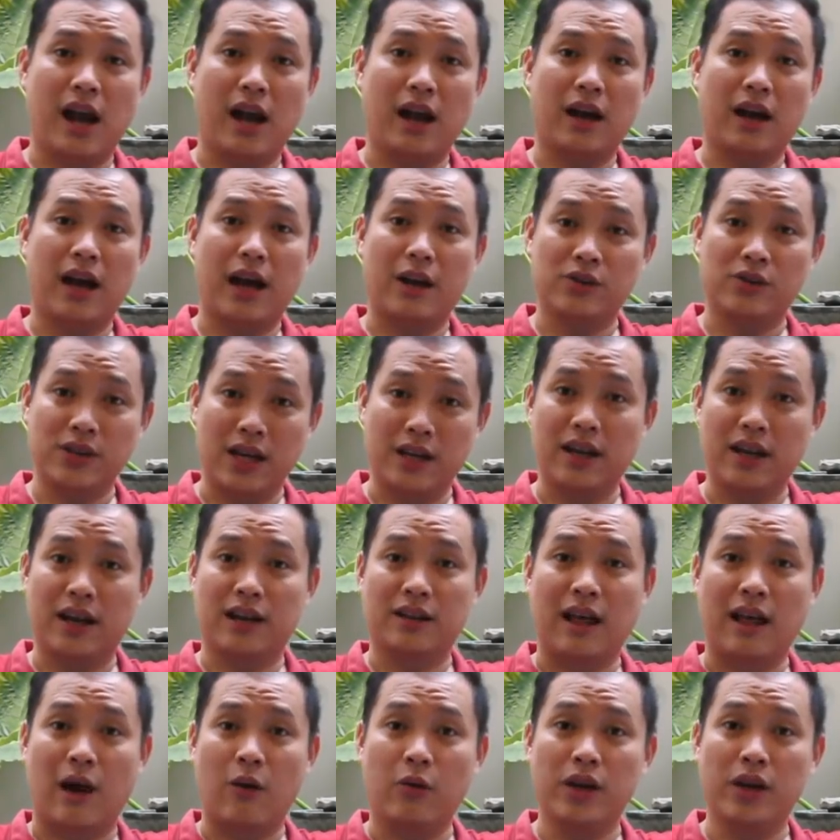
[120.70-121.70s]
yang harus Anda
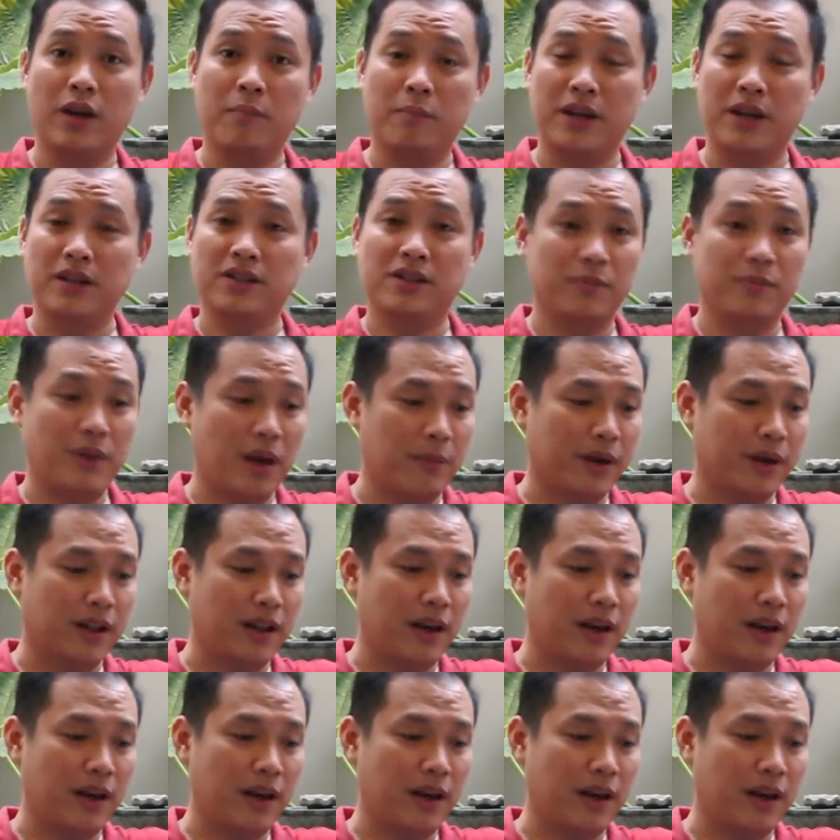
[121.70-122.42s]
ketahui. Prinsip yang